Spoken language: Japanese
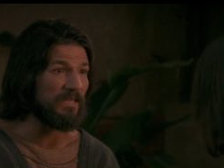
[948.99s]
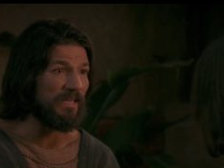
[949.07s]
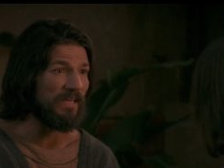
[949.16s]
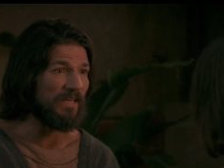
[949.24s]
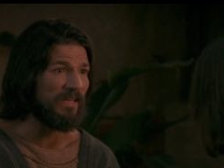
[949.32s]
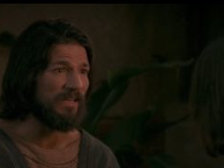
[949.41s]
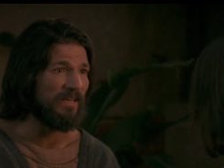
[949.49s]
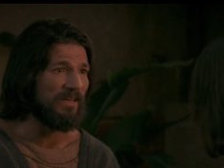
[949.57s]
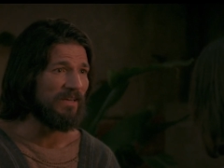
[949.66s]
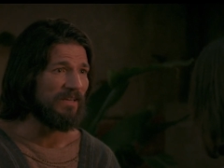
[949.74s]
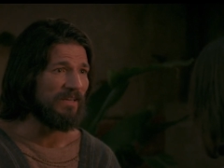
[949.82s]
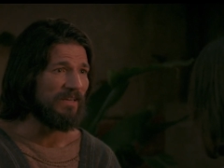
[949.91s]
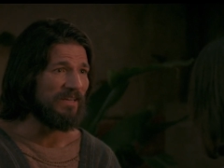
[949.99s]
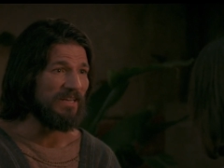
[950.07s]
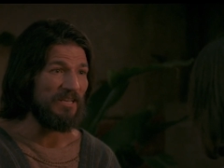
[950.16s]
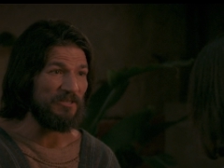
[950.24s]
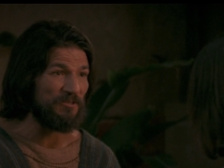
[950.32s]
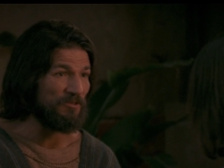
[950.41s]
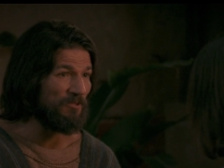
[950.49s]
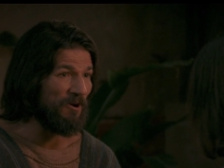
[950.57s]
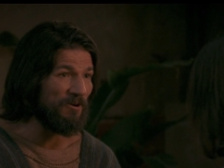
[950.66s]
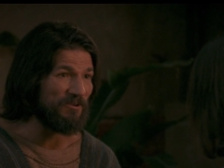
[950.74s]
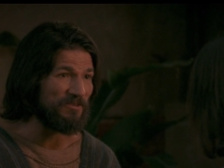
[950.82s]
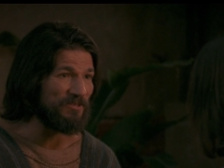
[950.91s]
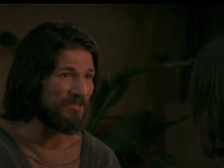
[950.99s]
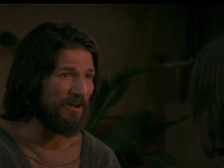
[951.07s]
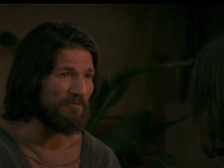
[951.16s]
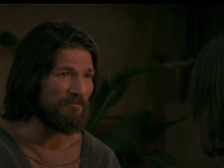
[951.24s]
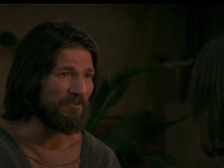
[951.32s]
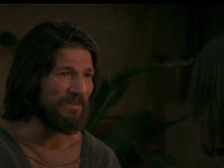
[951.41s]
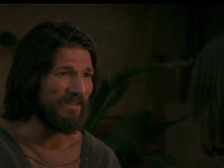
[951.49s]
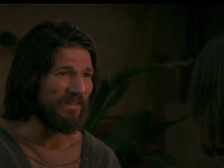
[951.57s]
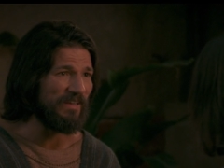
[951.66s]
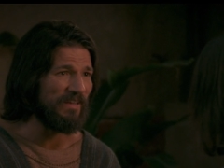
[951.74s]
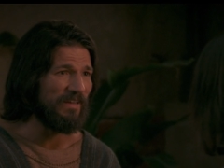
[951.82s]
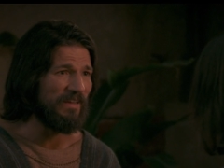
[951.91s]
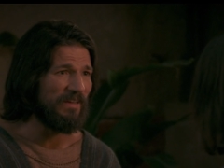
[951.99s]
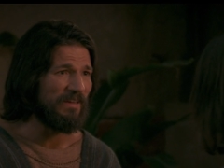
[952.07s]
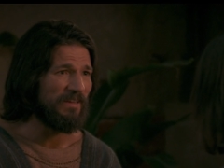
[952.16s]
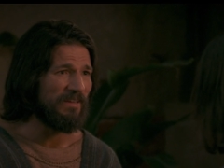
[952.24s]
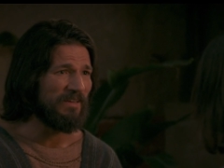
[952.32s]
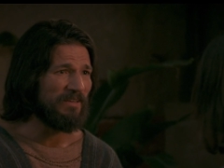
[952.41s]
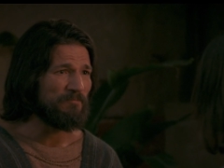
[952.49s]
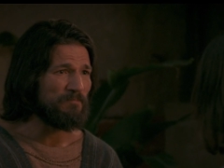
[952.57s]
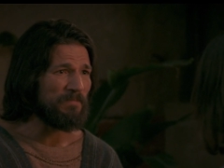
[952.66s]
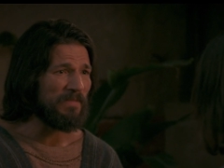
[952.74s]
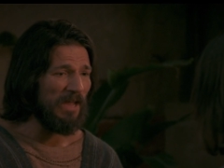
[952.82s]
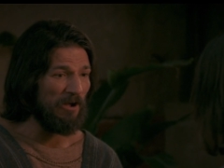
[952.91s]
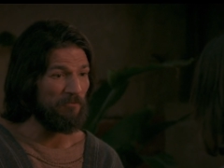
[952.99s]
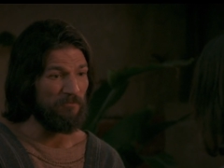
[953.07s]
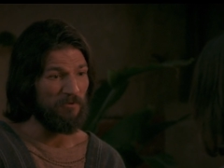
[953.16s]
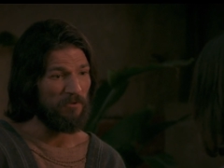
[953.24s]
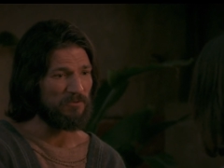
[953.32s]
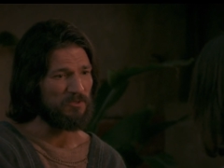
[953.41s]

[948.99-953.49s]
が心の中で存分に力